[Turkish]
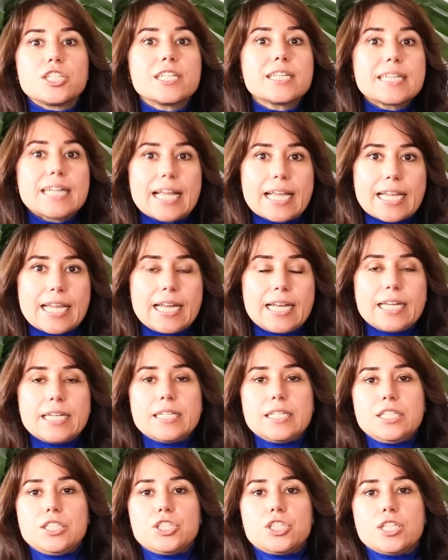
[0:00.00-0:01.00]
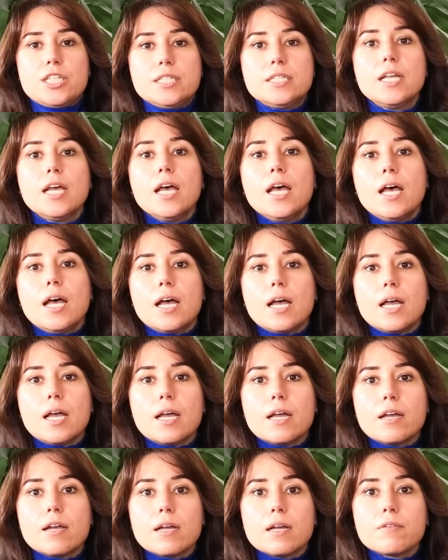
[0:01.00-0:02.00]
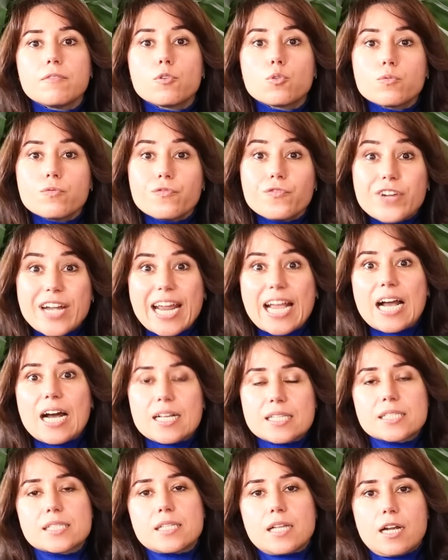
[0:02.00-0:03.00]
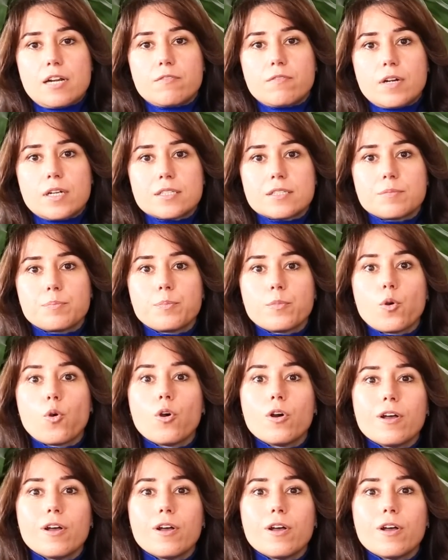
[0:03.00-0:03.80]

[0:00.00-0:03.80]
cilt lekeleri için e, frekanslar var.